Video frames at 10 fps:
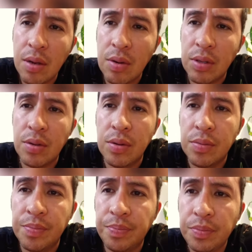cuando,
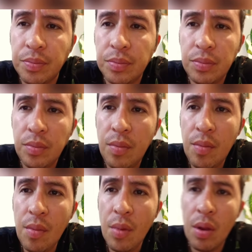
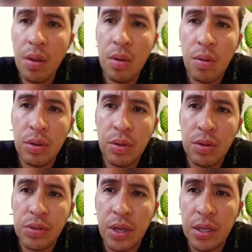cuando
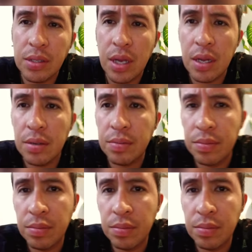ellos crezcan,